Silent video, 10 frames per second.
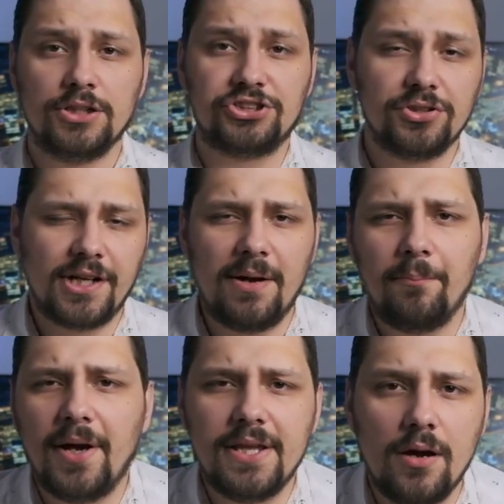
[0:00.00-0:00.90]
Что-то
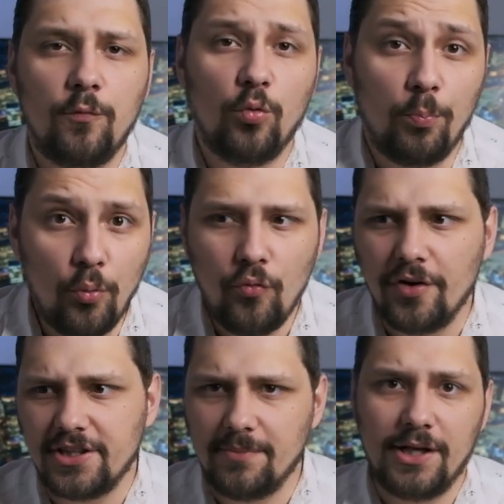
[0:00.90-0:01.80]
компания Вупу в
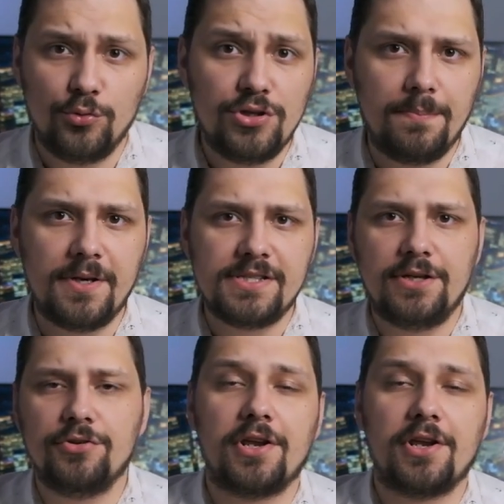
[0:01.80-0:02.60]
этом году не перестает